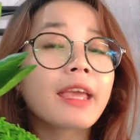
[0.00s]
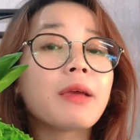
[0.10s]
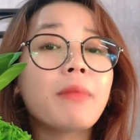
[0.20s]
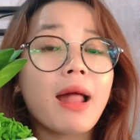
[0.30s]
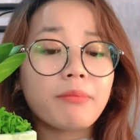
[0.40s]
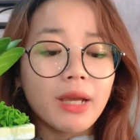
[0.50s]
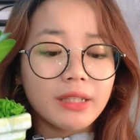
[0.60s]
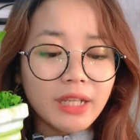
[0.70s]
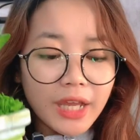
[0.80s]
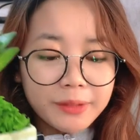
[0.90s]
cái bản
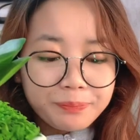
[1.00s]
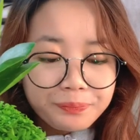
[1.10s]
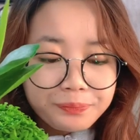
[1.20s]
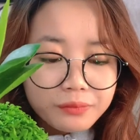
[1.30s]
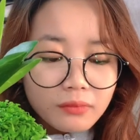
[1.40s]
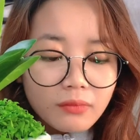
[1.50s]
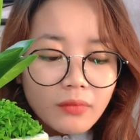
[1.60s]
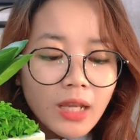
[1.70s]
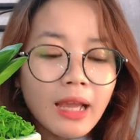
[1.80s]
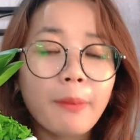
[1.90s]
mệnh này
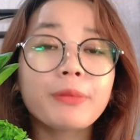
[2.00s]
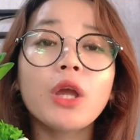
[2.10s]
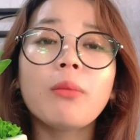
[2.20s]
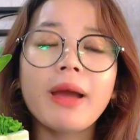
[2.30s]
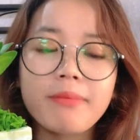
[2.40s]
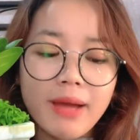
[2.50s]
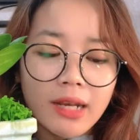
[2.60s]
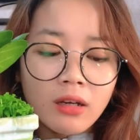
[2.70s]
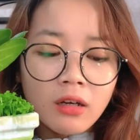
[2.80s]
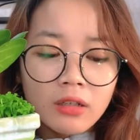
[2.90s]
gặp nhiều may
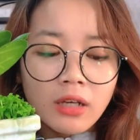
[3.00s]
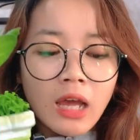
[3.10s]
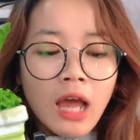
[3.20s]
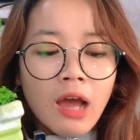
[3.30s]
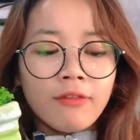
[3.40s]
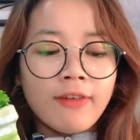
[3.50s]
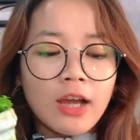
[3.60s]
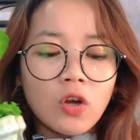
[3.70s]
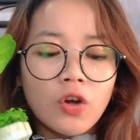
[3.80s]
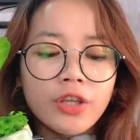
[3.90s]
mắn hơn
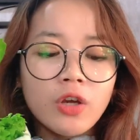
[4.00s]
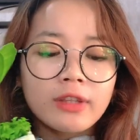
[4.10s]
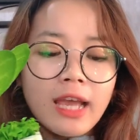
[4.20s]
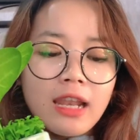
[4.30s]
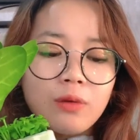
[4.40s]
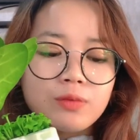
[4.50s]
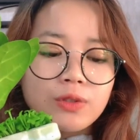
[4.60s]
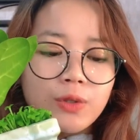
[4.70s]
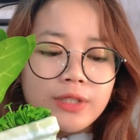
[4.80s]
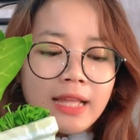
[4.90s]
và có nhiều tài lộc
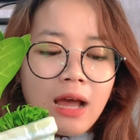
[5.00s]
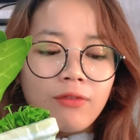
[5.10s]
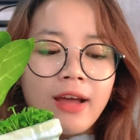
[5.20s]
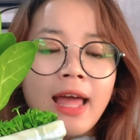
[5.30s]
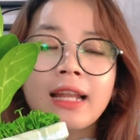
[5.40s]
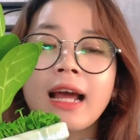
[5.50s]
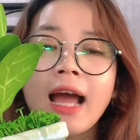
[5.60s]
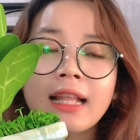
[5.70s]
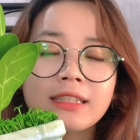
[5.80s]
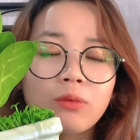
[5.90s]
dồi dào và ăn
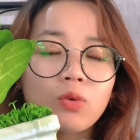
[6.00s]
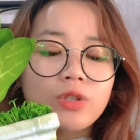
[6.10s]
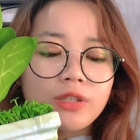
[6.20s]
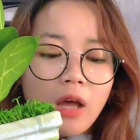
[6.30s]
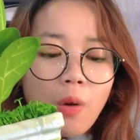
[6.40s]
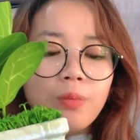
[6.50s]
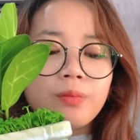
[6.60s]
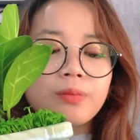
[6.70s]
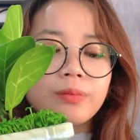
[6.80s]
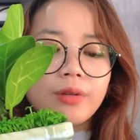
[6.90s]
khan trong cuộc sống
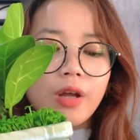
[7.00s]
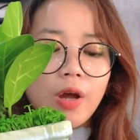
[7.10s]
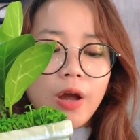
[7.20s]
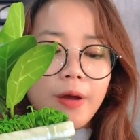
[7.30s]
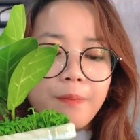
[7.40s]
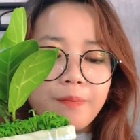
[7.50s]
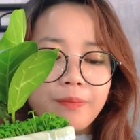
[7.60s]
đó